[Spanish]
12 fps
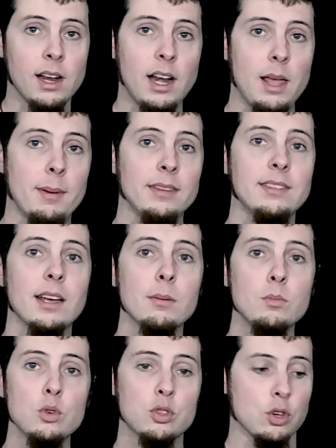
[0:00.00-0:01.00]
levantar
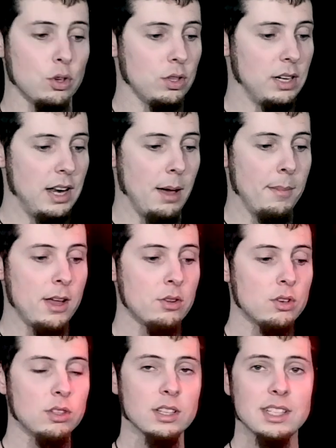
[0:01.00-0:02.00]
mucho la
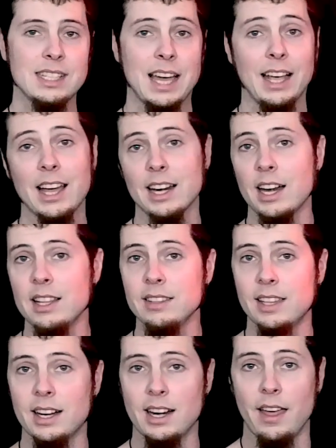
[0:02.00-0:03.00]
mano, sacar la
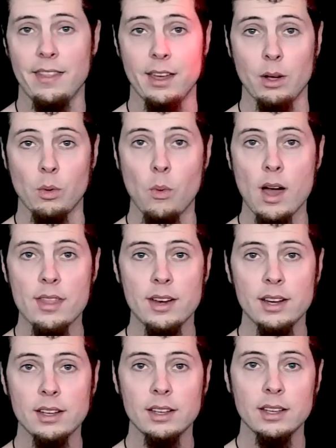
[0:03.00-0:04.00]
linterna de
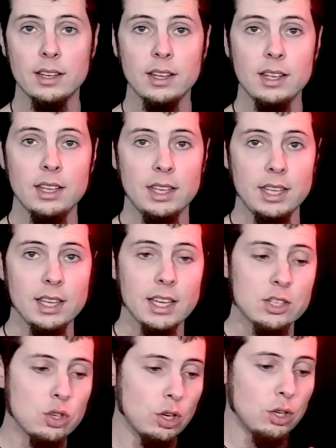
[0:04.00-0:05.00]
encuadre y
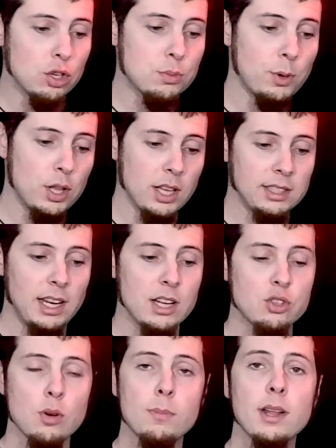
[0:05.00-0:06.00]
que solo nos proyecte
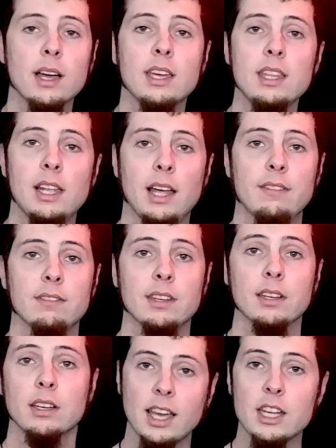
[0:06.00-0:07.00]
la sombra aquí
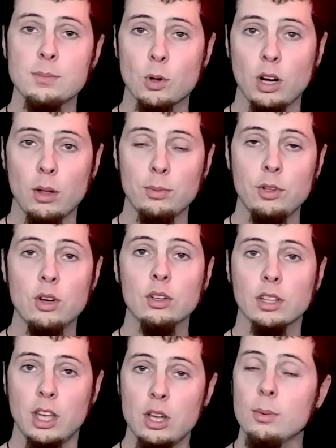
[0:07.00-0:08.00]
delante, que es por la
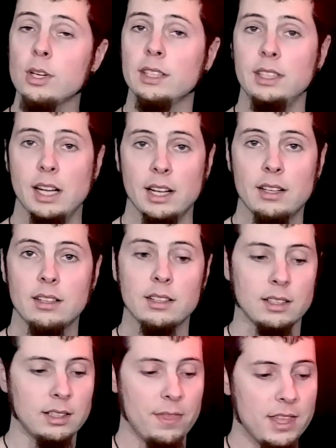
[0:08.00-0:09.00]
opción que yo voy a tirar.
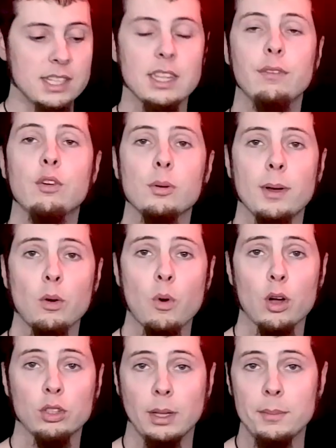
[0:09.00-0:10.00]
De esta forma
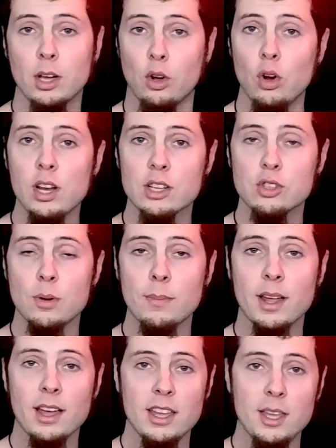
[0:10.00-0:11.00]
juego también con la
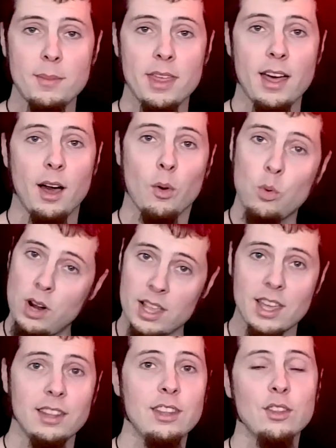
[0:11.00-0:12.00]
sombra y me da un
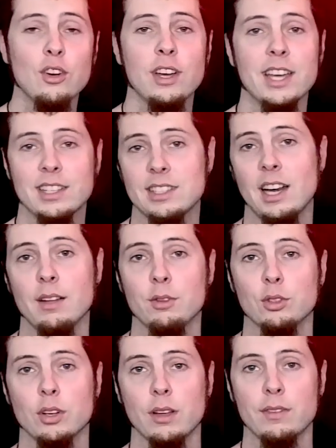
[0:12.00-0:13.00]
añadido extra a la
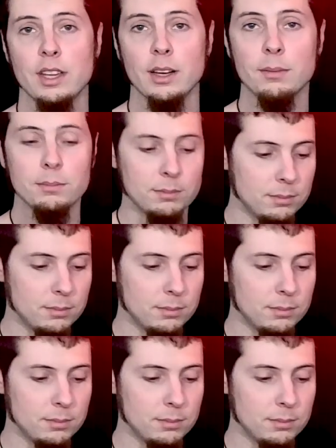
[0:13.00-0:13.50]
fotografía.